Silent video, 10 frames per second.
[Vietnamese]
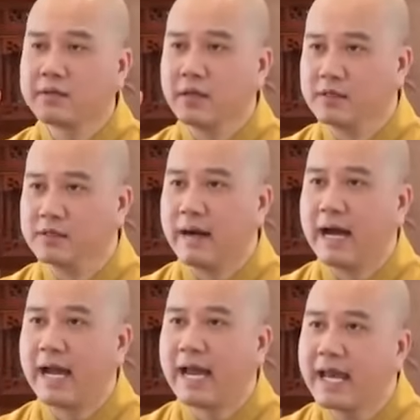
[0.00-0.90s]
từ
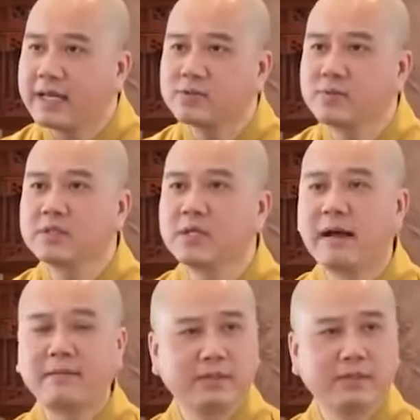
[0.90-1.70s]
bà hai xuống tới bà